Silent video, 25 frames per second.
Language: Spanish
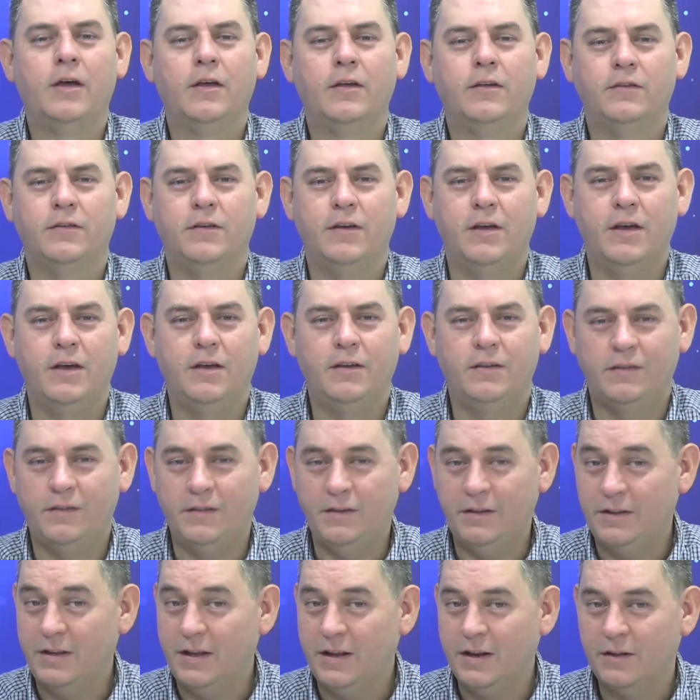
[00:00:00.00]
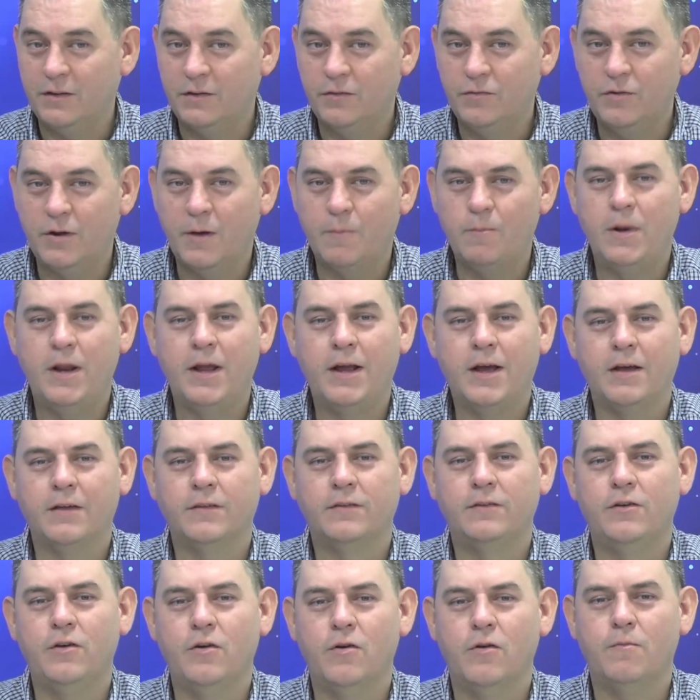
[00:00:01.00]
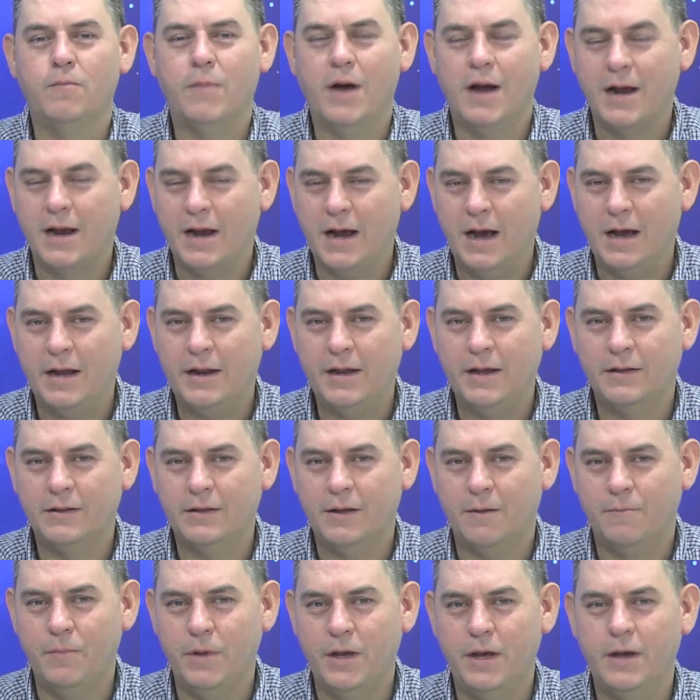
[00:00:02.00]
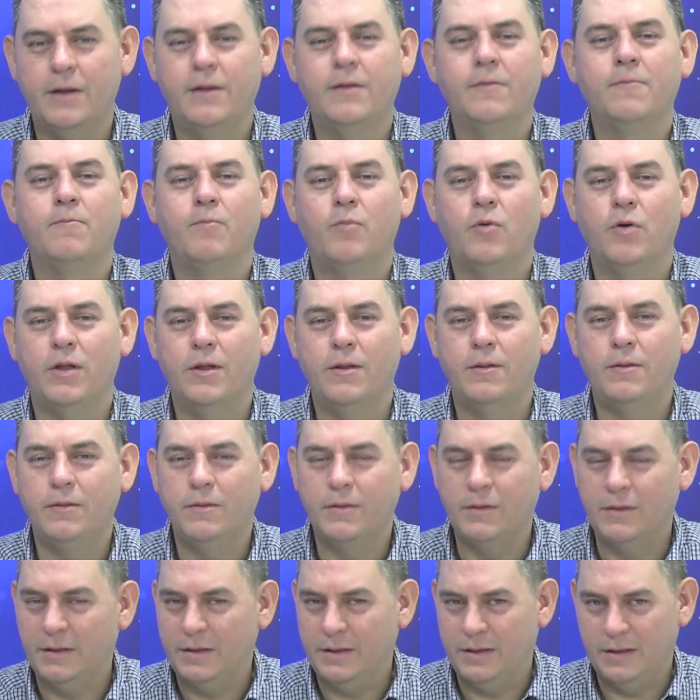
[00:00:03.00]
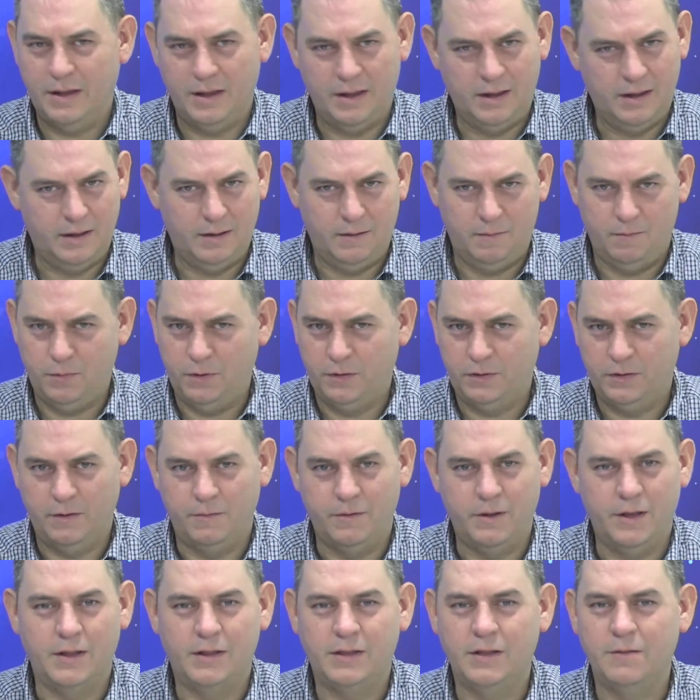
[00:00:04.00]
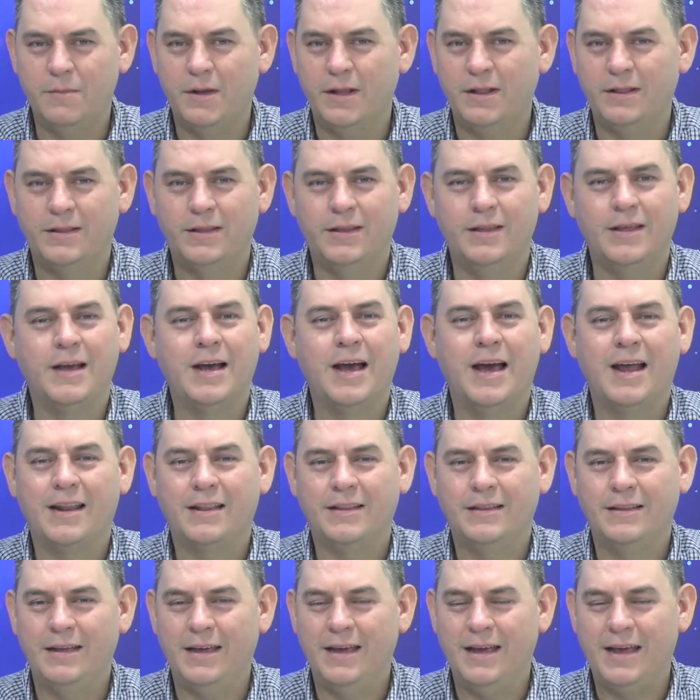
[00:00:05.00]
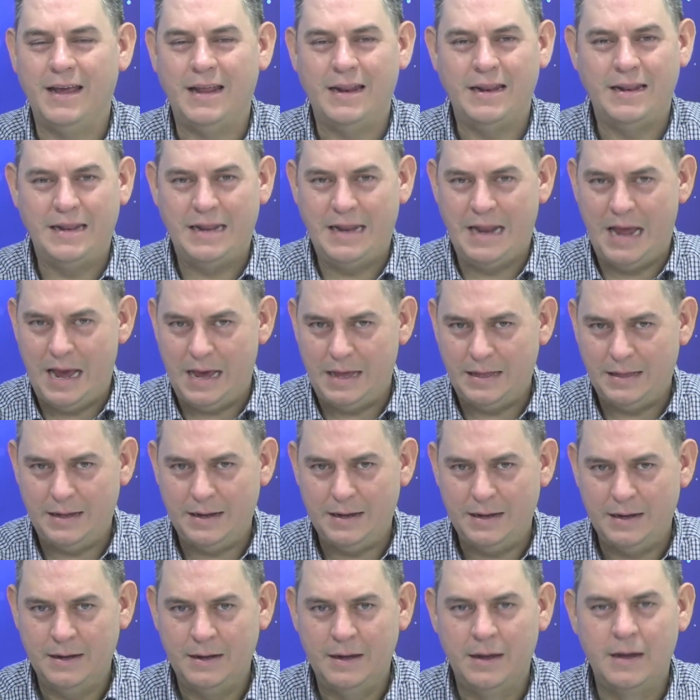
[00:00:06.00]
Si, tienes una aplicación bancaria también, pueden eh, pues evidentemente dejarte en nada